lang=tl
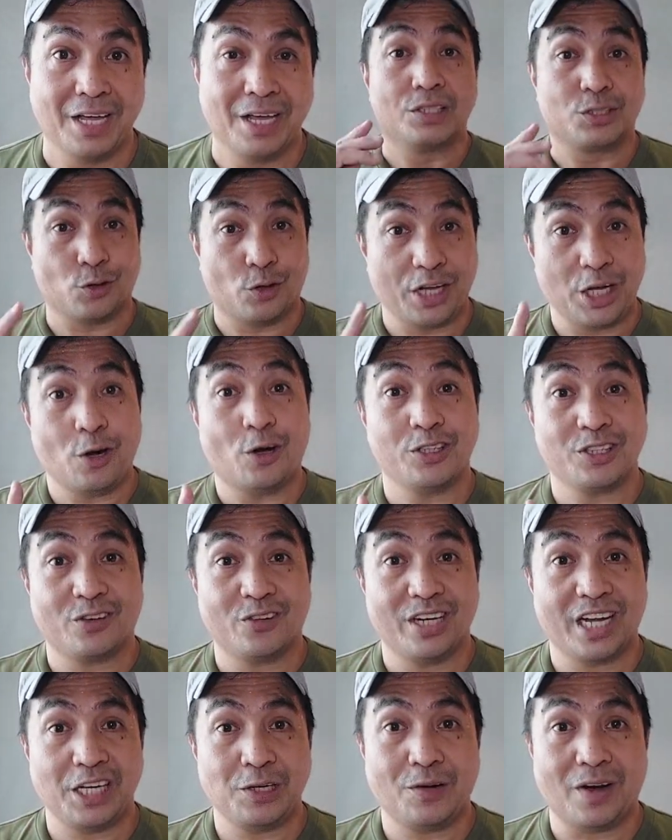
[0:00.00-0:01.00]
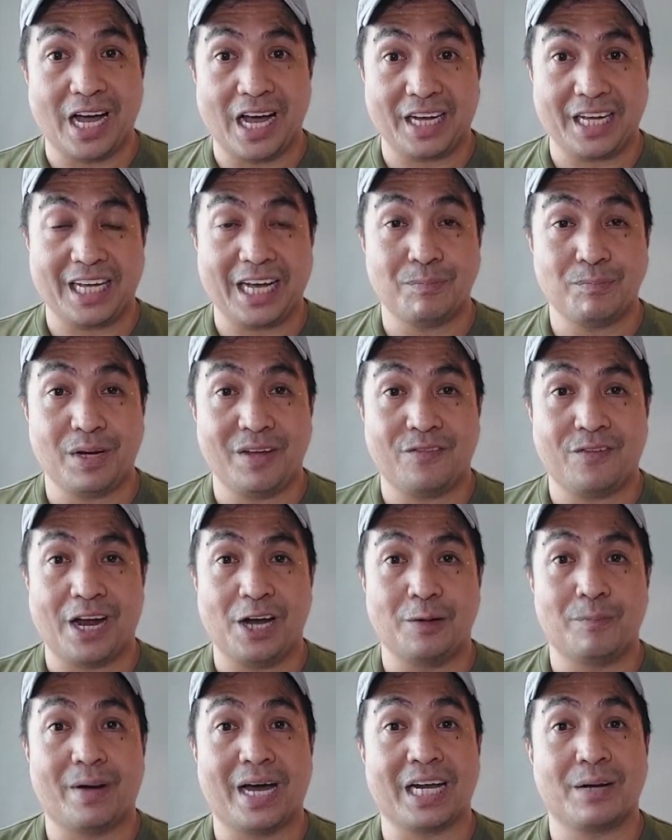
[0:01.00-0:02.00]
So, i-on ko na yung aking
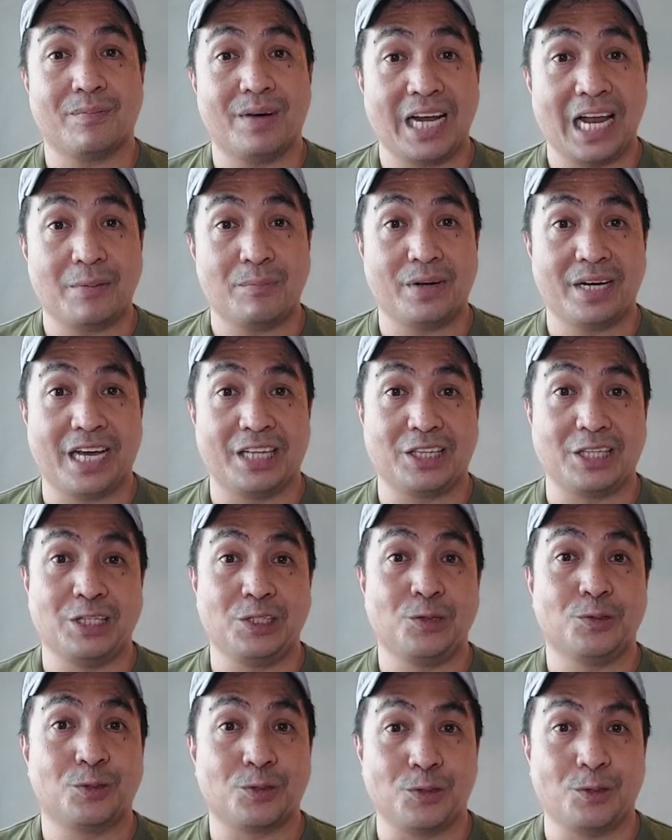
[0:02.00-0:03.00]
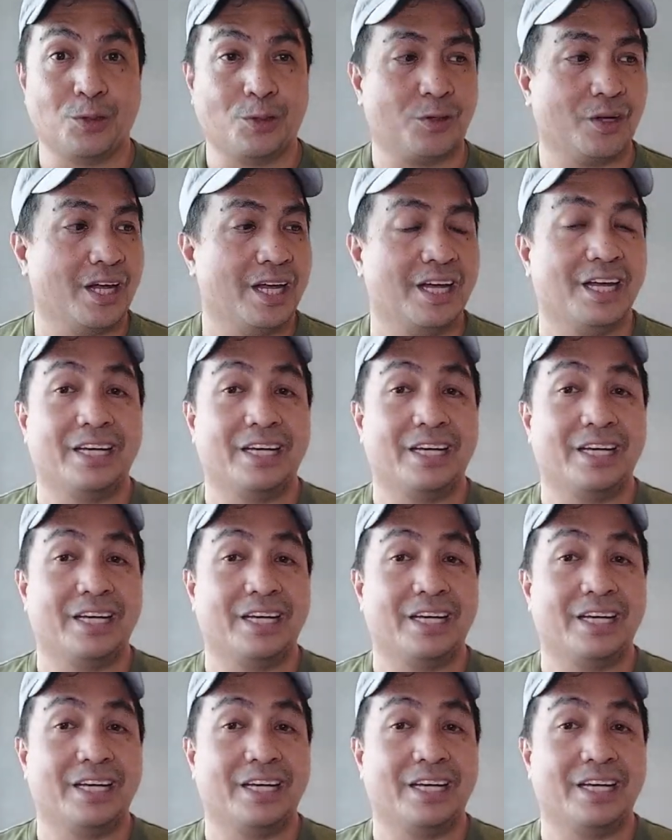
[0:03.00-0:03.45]
amplifier para malaman natin yung tunog